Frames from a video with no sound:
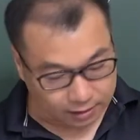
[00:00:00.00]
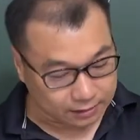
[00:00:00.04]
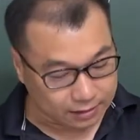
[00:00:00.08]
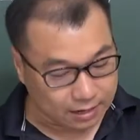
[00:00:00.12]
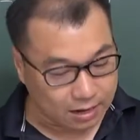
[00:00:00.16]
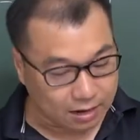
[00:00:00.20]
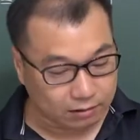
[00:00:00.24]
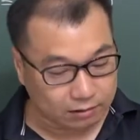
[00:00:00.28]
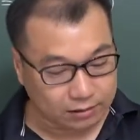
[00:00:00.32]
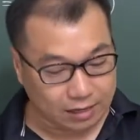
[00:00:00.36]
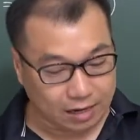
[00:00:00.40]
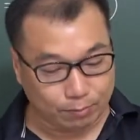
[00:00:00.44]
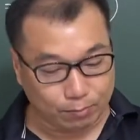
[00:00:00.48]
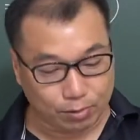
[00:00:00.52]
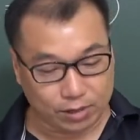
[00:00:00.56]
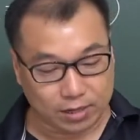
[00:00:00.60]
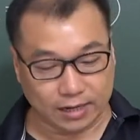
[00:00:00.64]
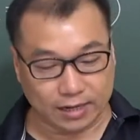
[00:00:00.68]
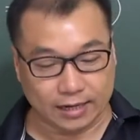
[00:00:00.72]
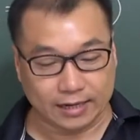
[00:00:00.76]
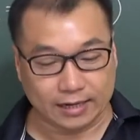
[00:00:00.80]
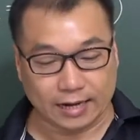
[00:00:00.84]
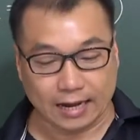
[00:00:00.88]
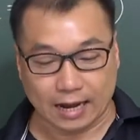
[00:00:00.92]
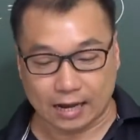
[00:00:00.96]
它要挑不
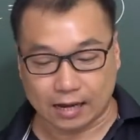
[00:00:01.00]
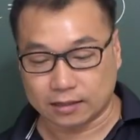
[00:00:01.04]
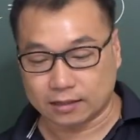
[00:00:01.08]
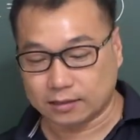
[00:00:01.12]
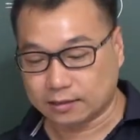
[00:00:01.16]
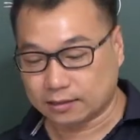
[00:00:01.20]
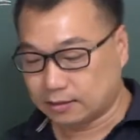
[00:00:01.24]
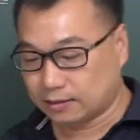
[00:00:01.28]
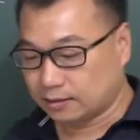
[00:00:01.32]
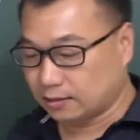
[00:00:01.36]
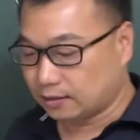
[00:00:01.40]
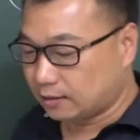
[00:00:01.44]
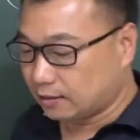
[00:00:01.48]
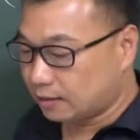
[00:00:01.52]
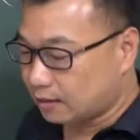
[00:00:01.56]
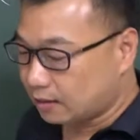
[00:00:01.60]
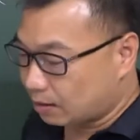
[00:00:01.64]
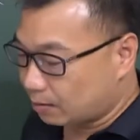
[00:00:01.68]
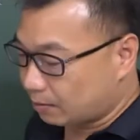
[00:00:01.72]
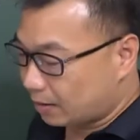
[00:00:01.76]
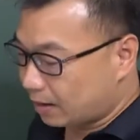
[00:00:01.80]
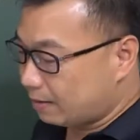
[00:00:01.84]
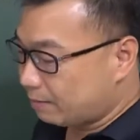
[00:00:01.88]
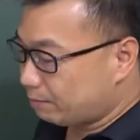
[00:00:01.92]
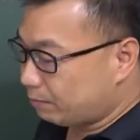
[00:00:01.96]
可以的、啊，
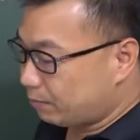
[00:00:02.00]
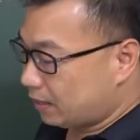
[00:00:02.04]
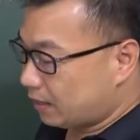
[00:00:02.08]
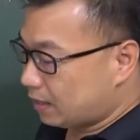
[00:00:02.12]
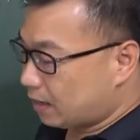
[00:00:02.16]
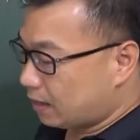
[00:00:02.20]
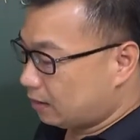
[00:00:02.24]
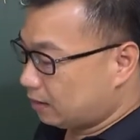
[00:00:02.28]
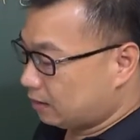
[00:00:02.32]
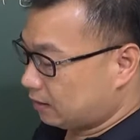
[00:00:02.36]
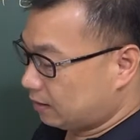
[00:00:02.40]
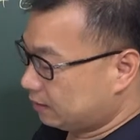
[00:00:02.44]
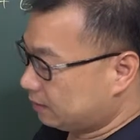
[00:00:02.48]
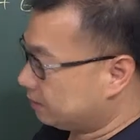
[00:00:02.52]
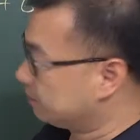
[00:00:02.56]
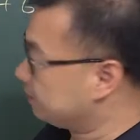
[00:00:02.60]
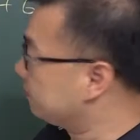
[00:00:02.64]
我们看 b 好了